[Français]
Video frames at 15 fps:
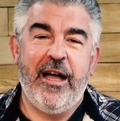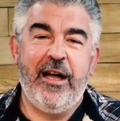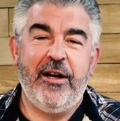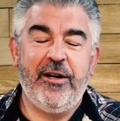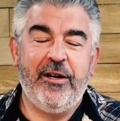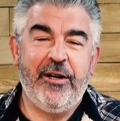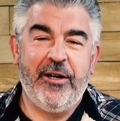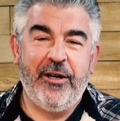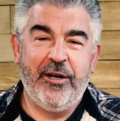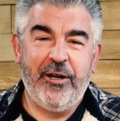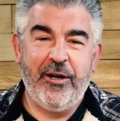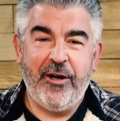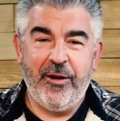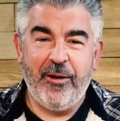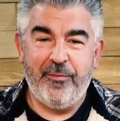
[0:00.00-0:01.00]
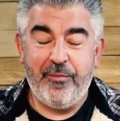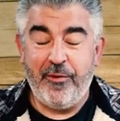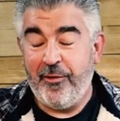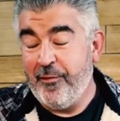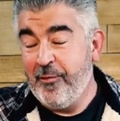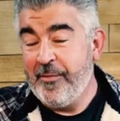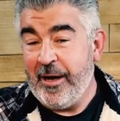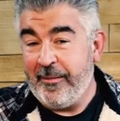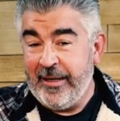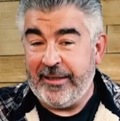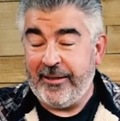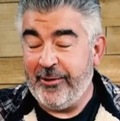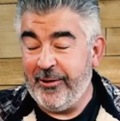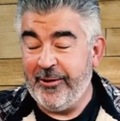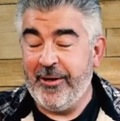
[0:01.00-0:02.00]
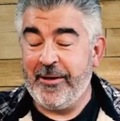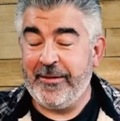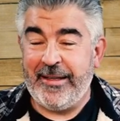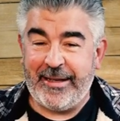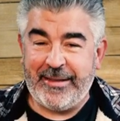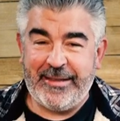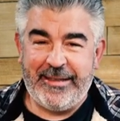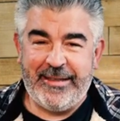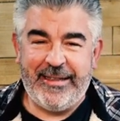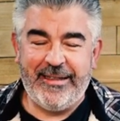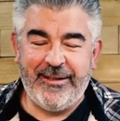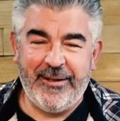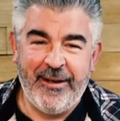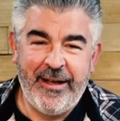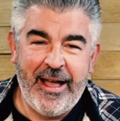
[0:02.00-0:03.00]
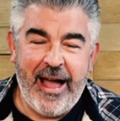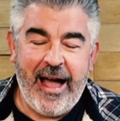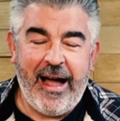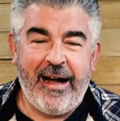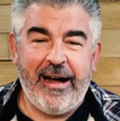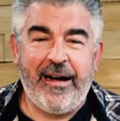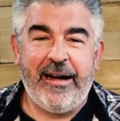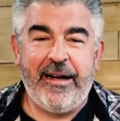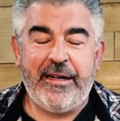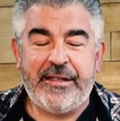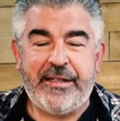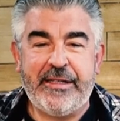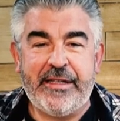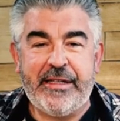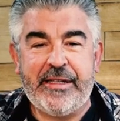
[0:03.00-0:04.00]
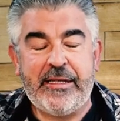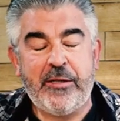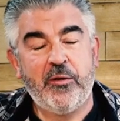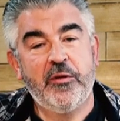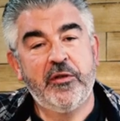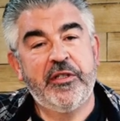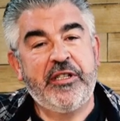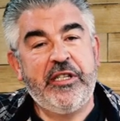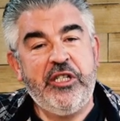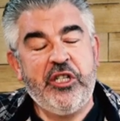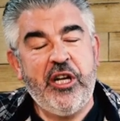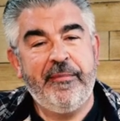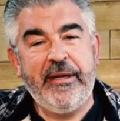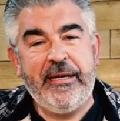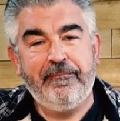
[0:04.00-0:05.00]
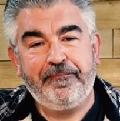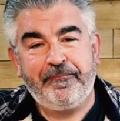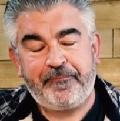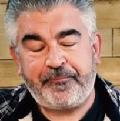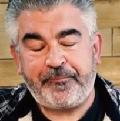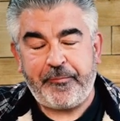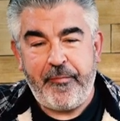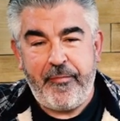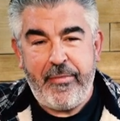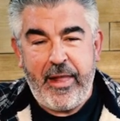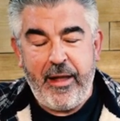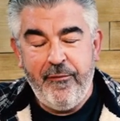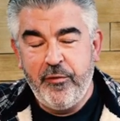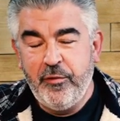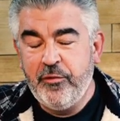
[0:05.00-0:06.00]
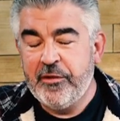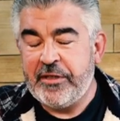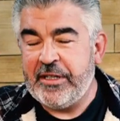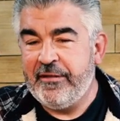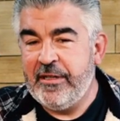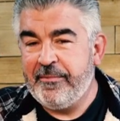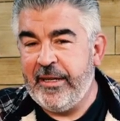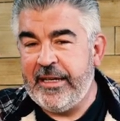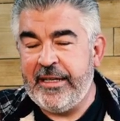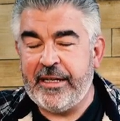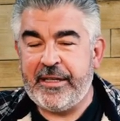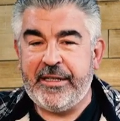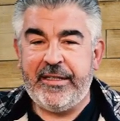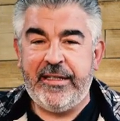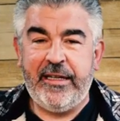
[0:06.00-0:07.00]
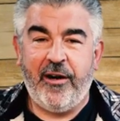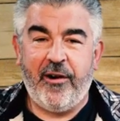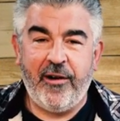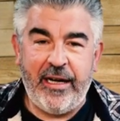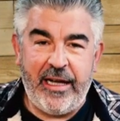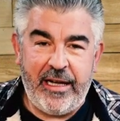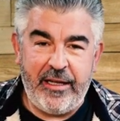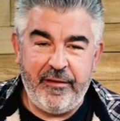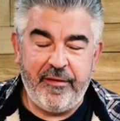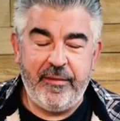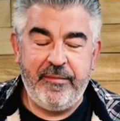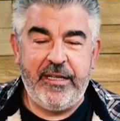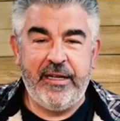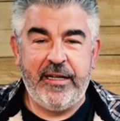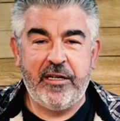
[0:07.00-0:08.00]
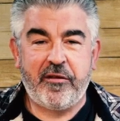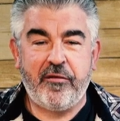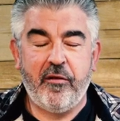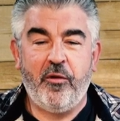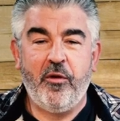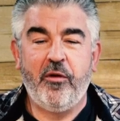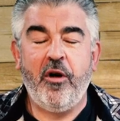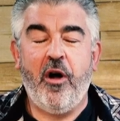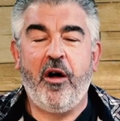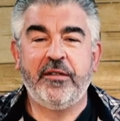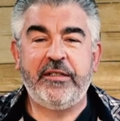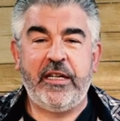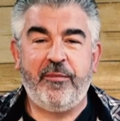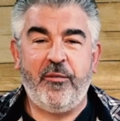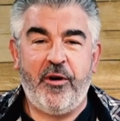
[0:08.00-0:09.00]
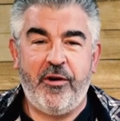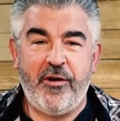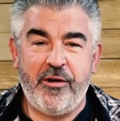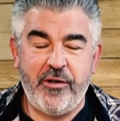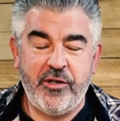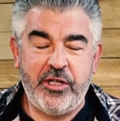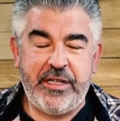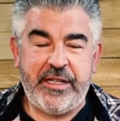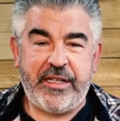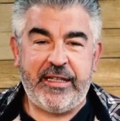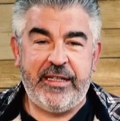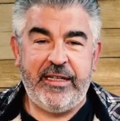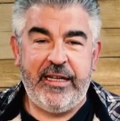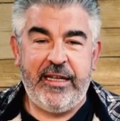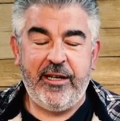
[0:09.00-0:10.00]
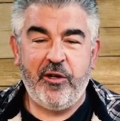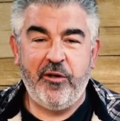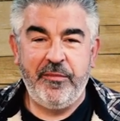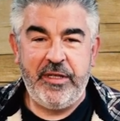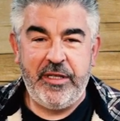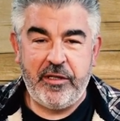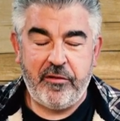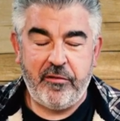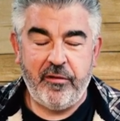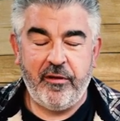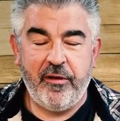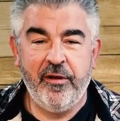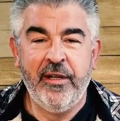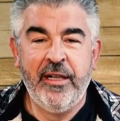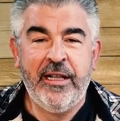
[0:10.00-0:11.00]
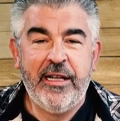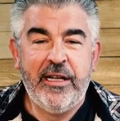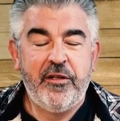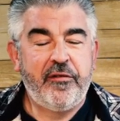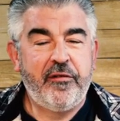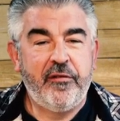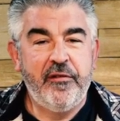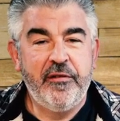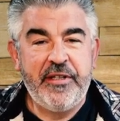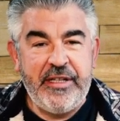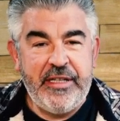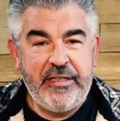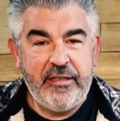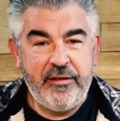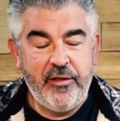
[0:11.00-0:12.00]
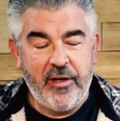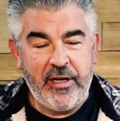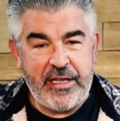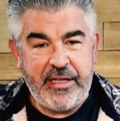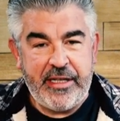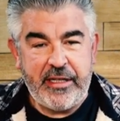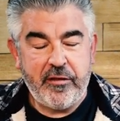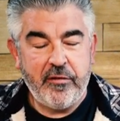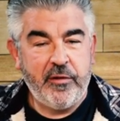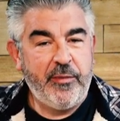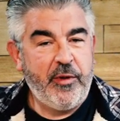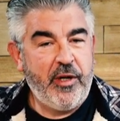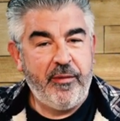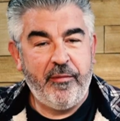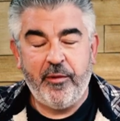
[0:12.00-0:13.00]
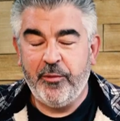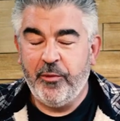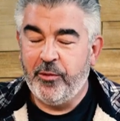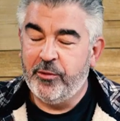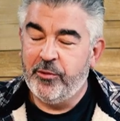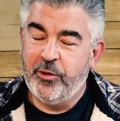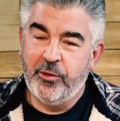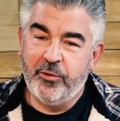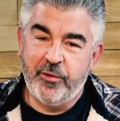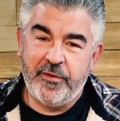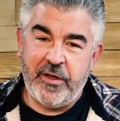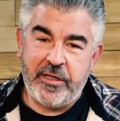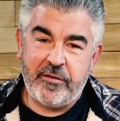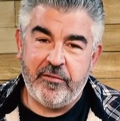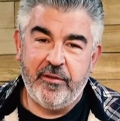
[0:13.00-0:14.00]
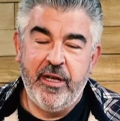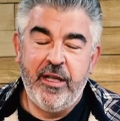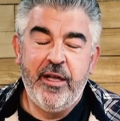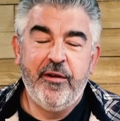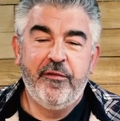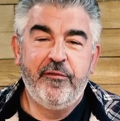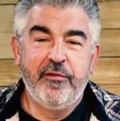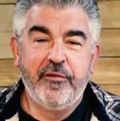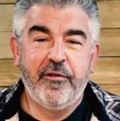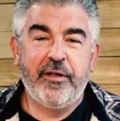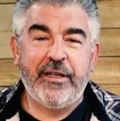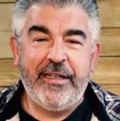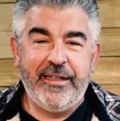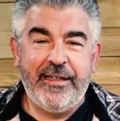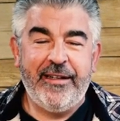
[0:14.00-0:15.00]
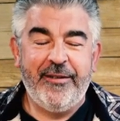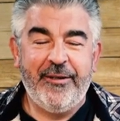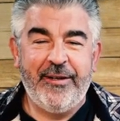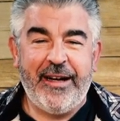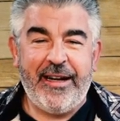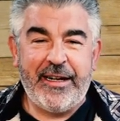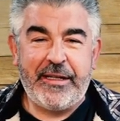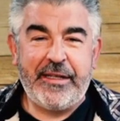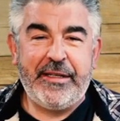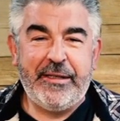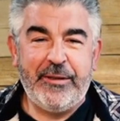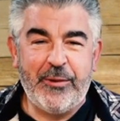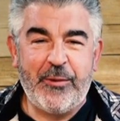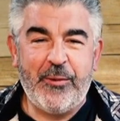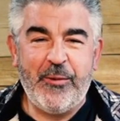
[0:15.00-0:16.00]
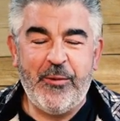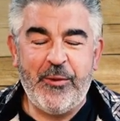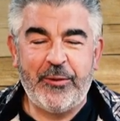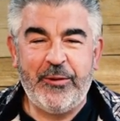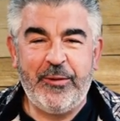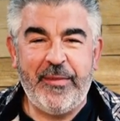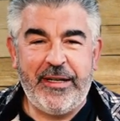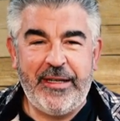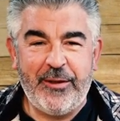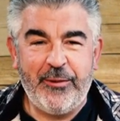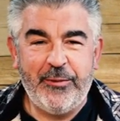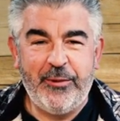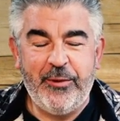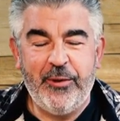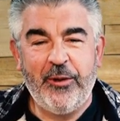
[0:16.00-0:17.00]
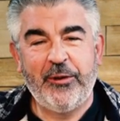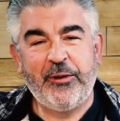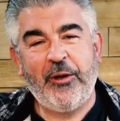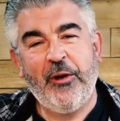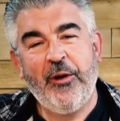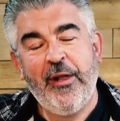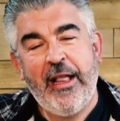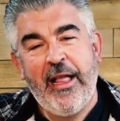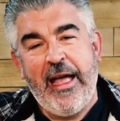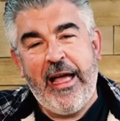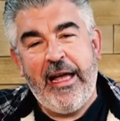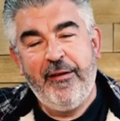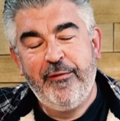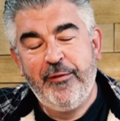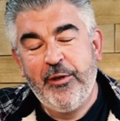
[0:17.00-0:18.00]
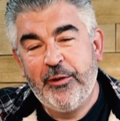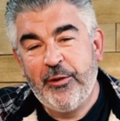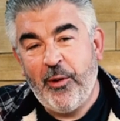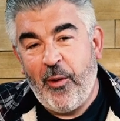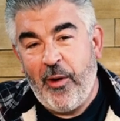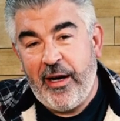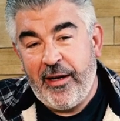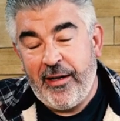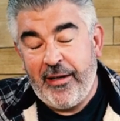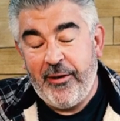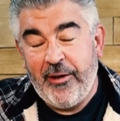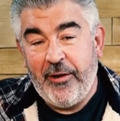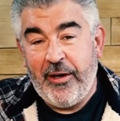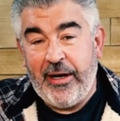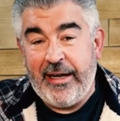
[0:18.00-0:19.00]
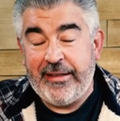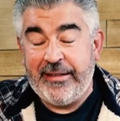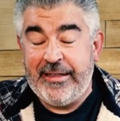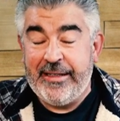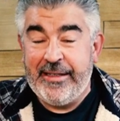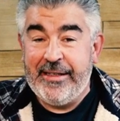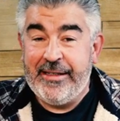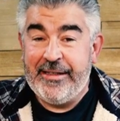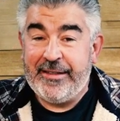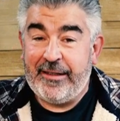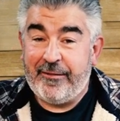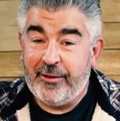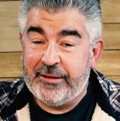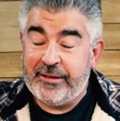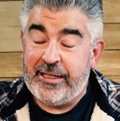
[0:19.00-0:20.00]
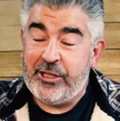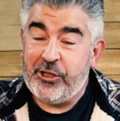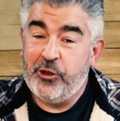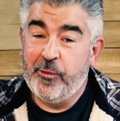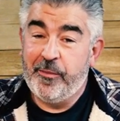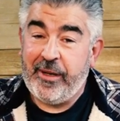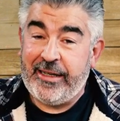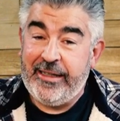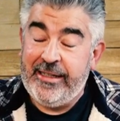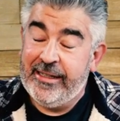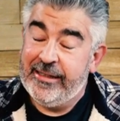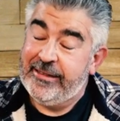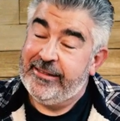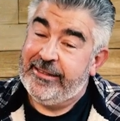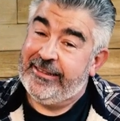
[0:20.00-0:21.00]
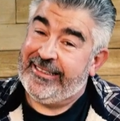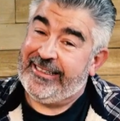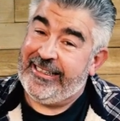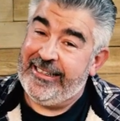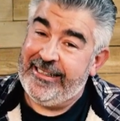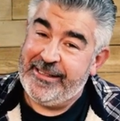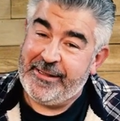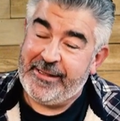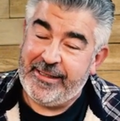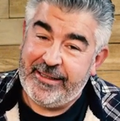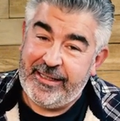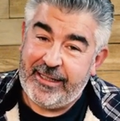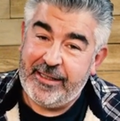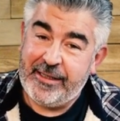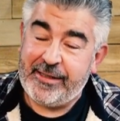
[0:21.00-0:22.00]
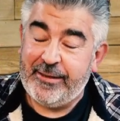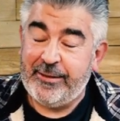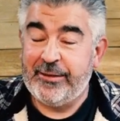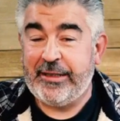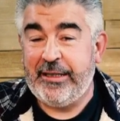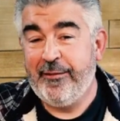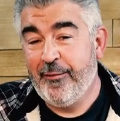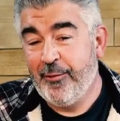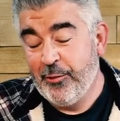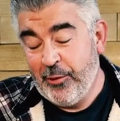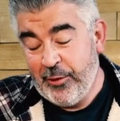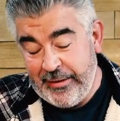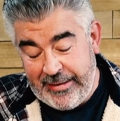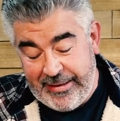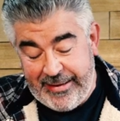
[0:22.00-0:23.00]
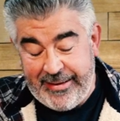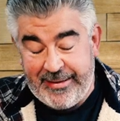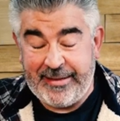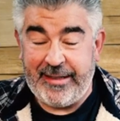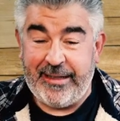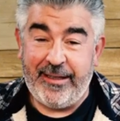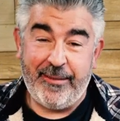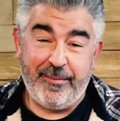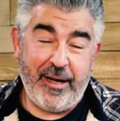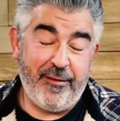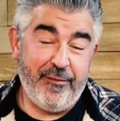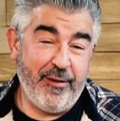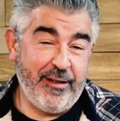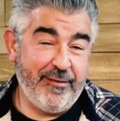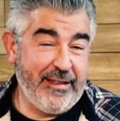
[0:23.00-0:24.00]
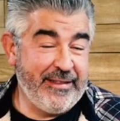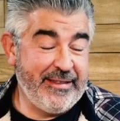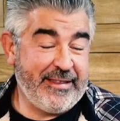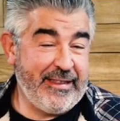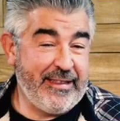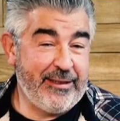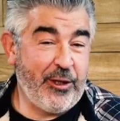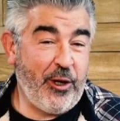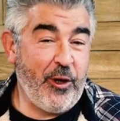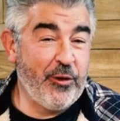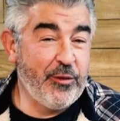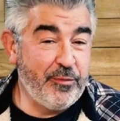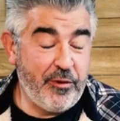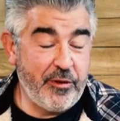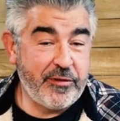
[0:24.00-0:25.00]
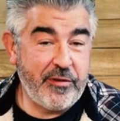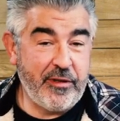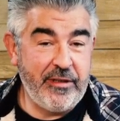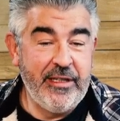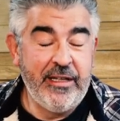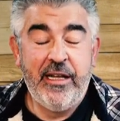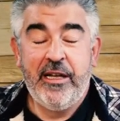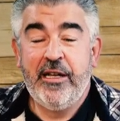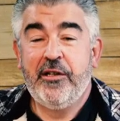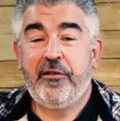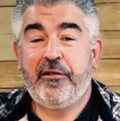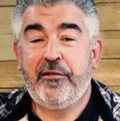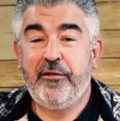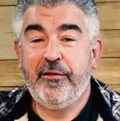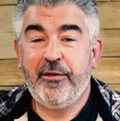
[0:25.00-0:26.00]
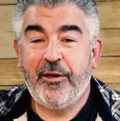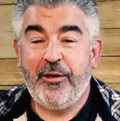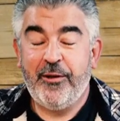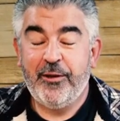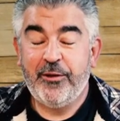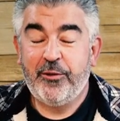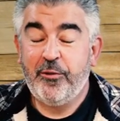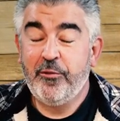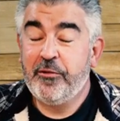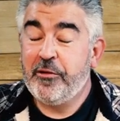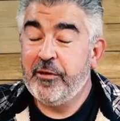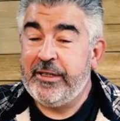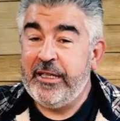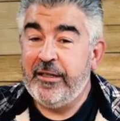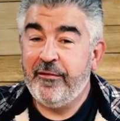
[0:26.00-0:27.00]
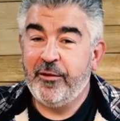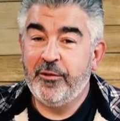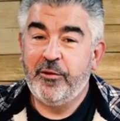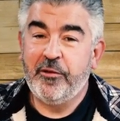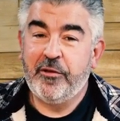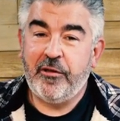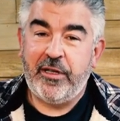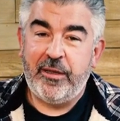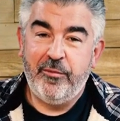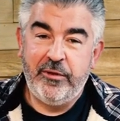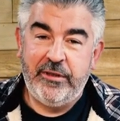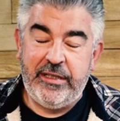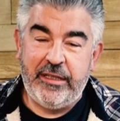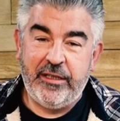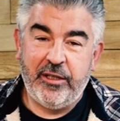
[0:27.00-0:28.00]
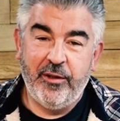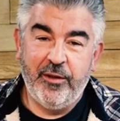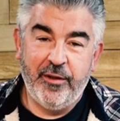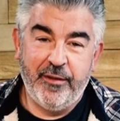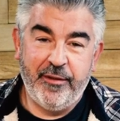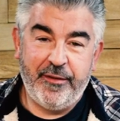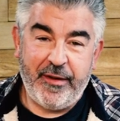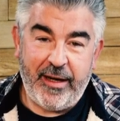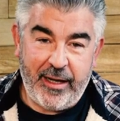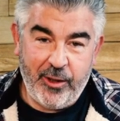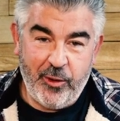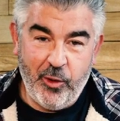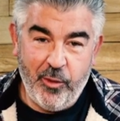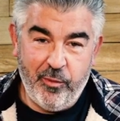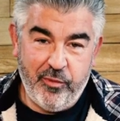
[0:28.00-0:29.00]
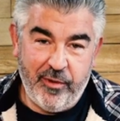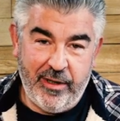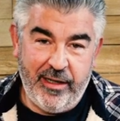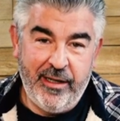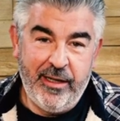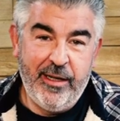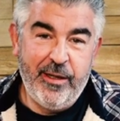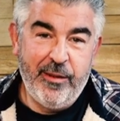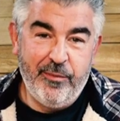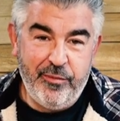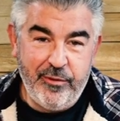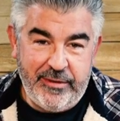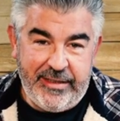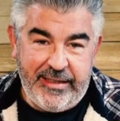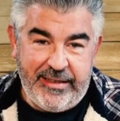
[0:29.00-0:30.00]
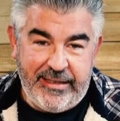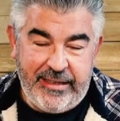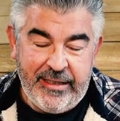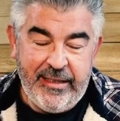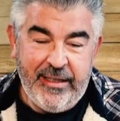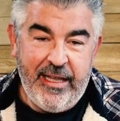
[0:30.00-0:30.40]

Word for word: pour vous permettre d'accéder à, à ces sessions. Si jamais vous ne savez pas y accéder en live, eh bien elles seront entièrement enregistrées et remises sur, euh, sur le site dans la section membres. Donc de toute façon, vous aurez euh, accès au cours d'une manière ou d'une autre. Elles vous donnent droit euh, à des avantages de prix très intéressants qui vont de 10 à parfois 25, 30% sur tout ce qui est vendu sur la boutique fargo.boutique.